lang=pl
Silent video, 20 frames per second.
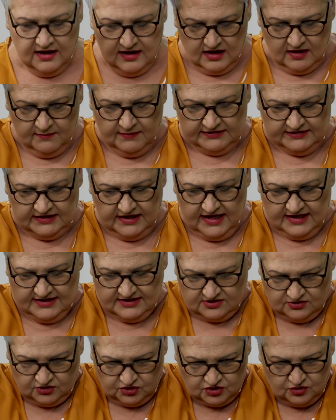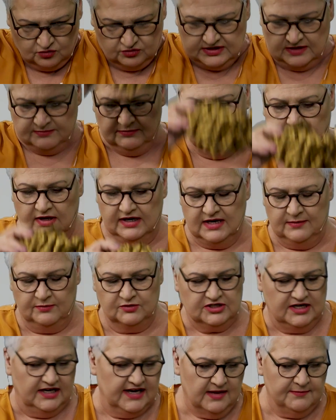Chyba ta jasno-żółta była
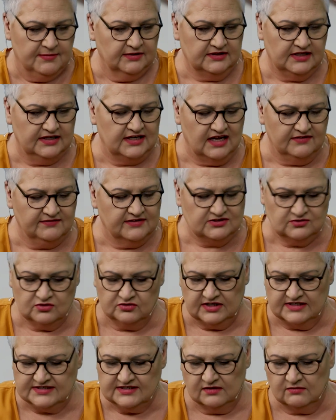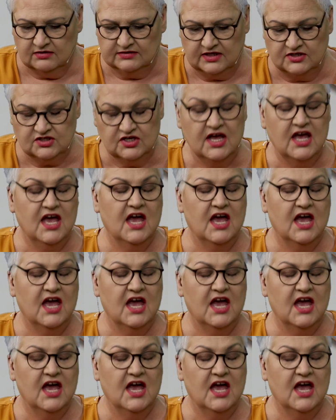lepsza, ale ja będę dla was tutaj zakładać.